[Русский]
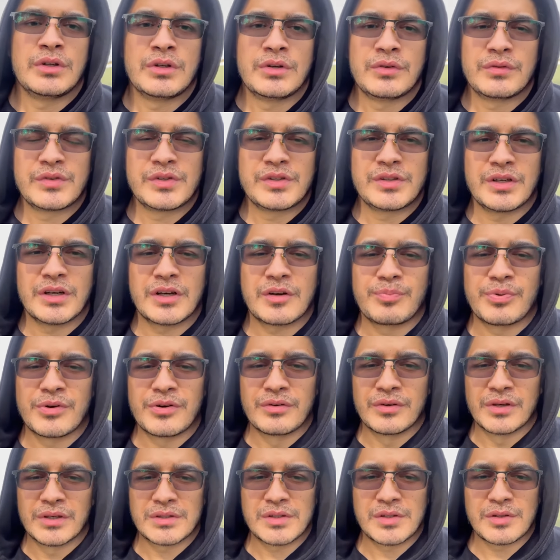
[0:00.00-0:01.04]
Всех
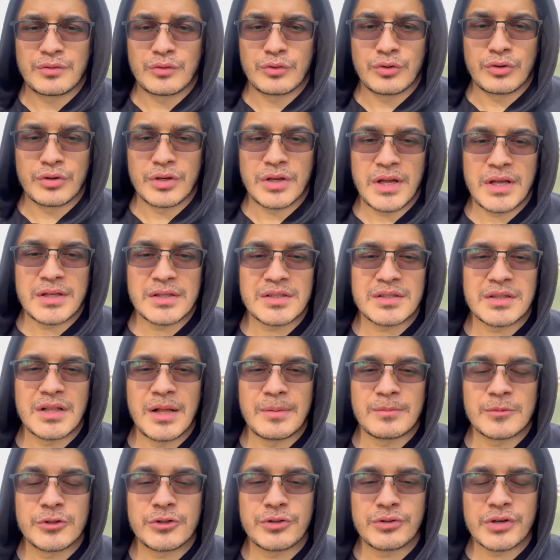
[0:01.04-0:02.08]
приветствую, я
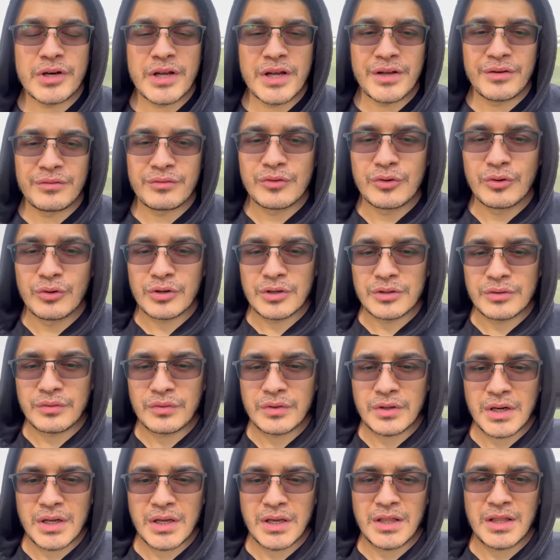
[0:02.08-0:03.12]
Ислам Джураев, город
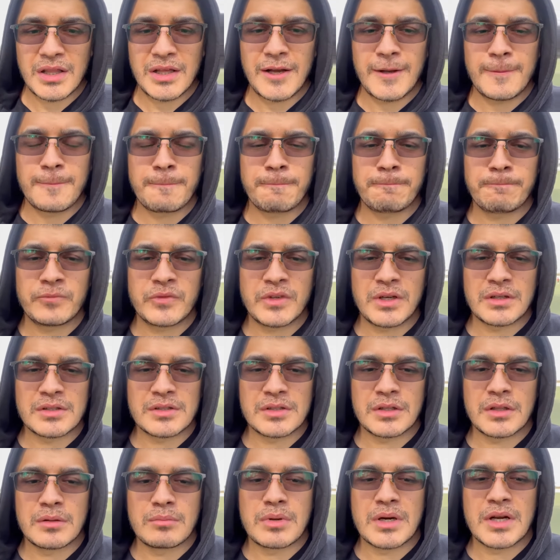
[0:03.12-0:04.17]
Фергана.
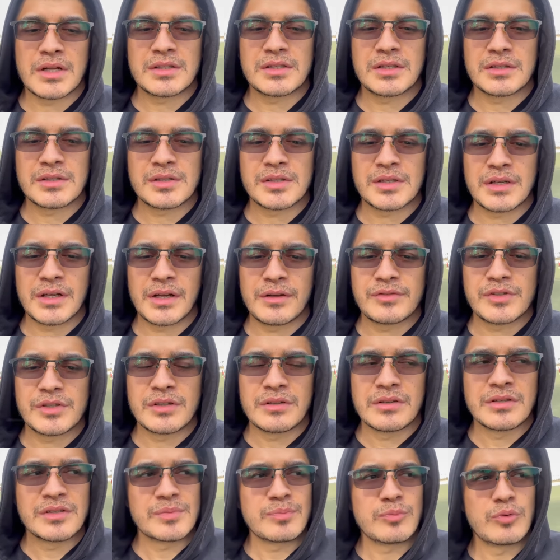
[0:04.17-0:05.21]
Хотел обратиться ко всей
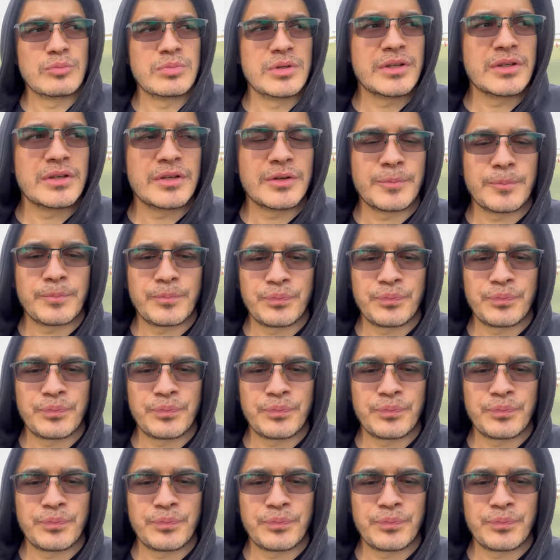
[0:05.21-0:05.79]
республике.